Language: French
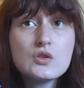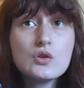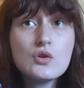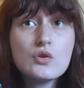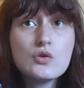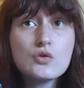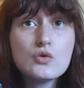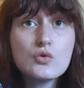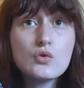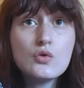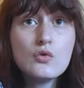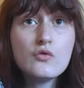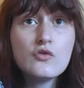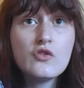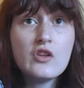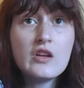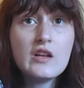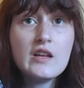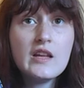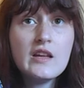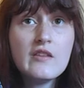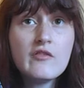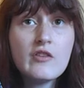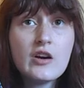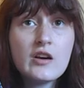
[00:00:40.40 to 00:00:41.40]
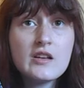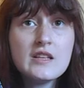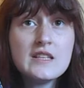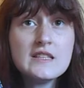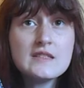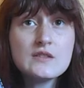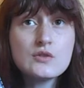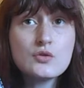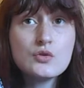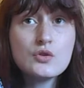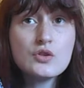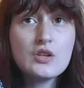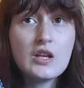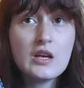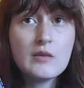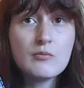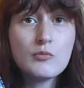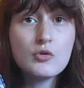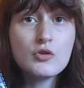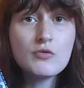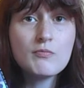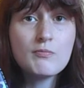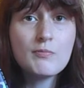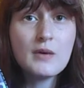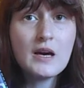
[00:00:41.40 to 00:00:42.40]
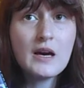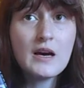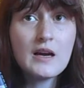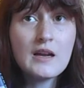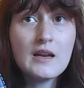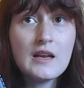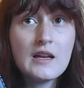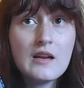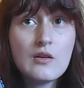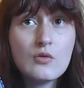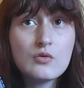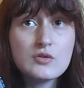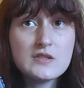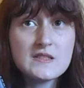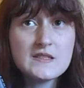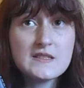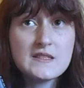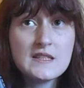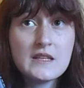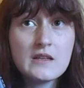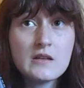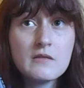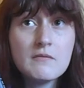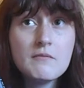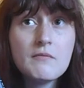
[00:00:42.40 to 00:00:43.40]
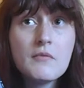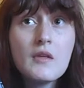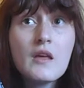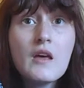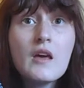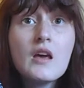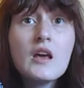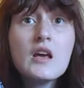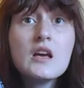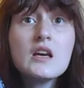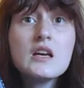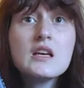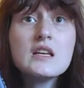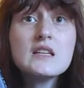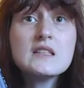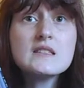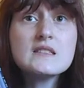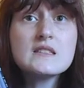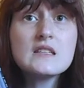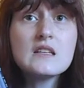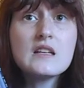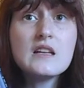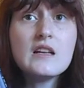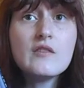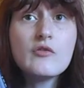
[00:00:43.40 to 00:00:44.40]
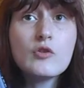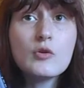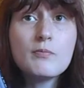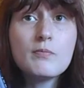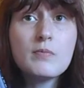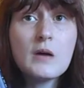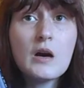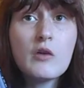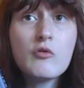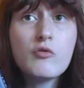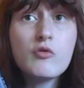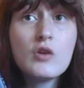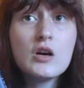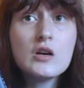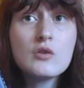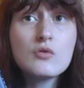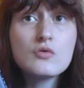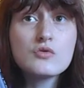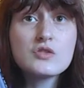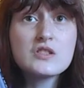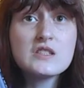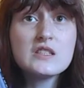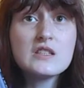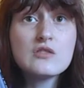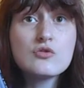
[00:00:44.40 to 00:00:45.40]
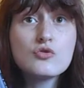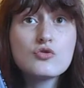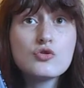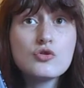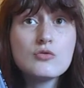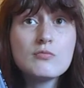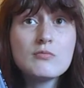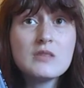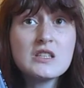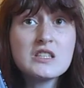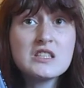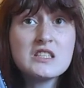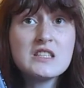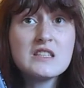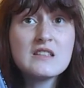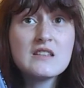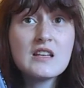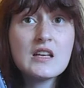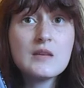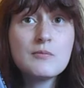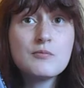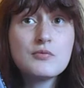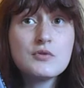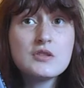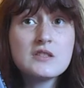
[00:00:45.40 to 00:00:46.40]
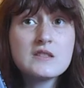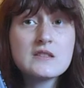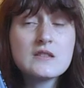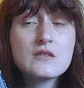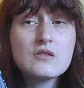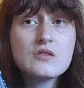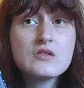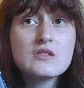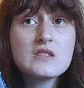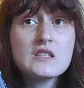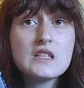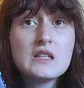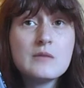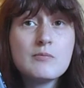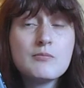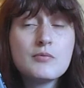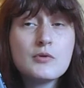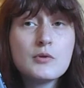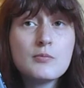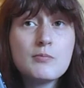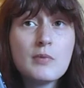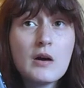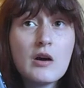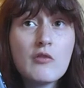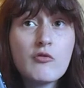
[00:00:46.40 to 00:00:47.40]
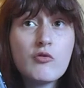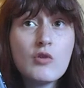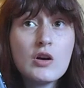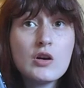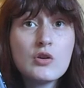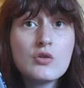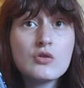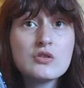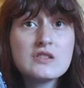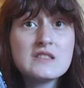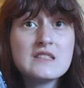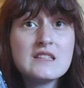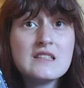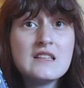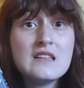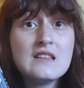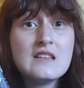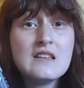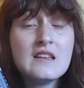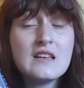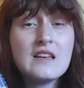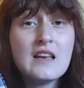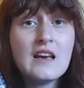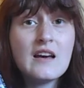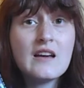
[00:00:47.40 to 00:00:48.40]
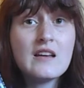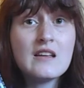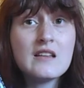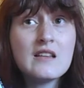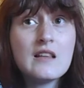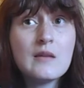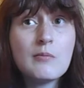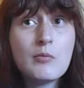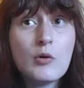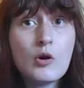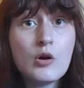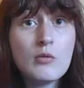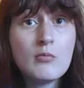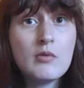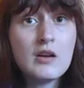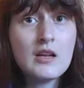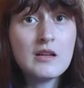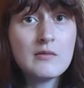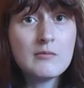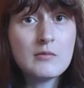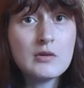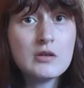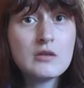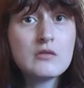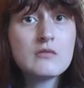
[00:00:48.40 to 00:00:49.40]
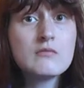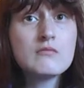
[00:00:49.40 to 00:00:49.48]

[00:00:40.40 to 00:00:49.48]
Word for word: retrouvent des livres issus d'un monde parallèle au sien. Et ces livres parfois contiennent une magie très puissante qui peut parfois causer des dégâts et des problèmes.